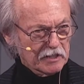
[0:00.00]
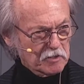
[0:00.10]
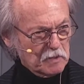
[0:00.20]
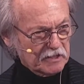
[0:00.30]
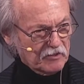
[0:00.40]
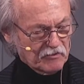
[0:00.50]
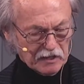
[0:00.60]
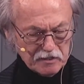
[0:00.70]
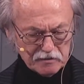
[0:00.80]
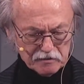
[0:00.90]
es mit
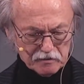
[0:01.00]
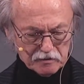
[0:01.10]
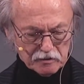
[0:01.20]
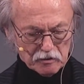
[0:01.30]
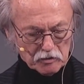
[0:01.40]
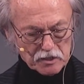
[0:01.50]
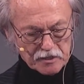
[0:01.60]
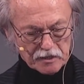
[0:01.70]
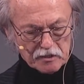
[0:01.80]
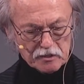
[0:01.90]
Gewalt oder
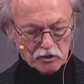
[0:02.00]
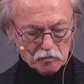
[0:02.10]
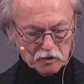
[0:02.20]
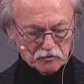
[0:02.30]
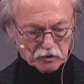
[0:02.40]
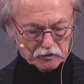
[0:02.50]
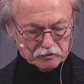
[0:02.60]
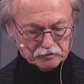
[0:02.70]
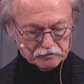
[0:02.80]
sei es auch mit Worten.